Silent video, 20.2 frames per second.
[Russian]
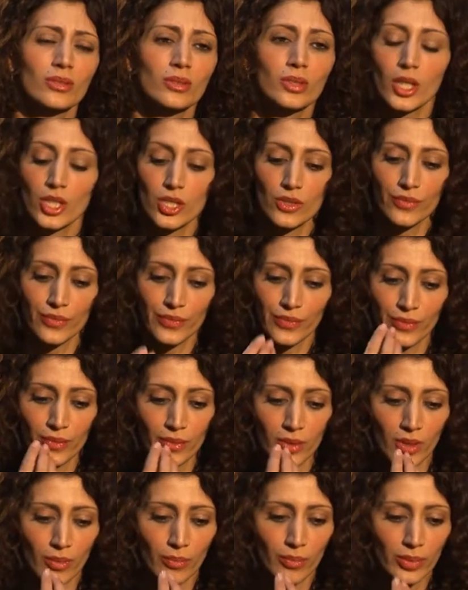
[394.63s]
даже
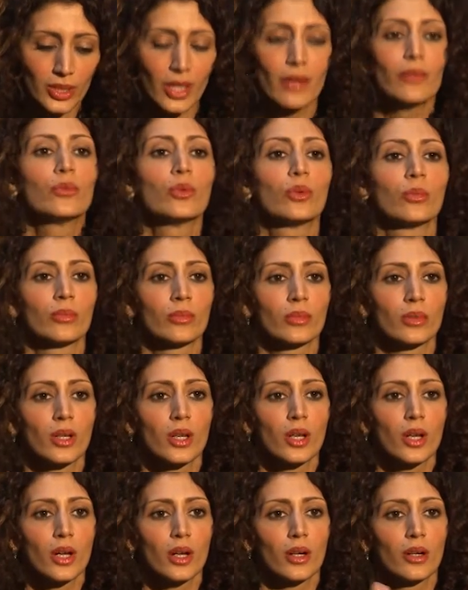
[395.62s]
в бытовом,
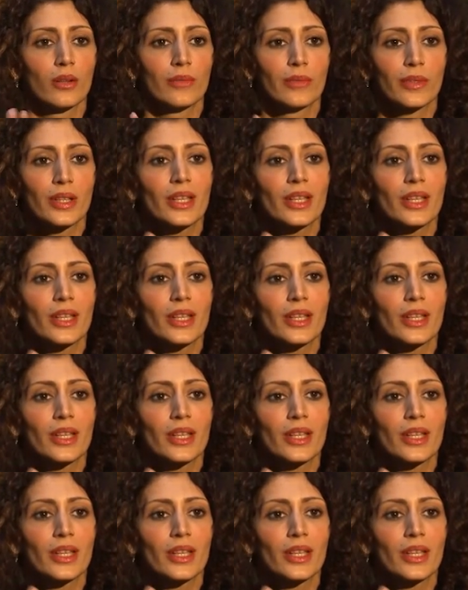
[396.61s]
в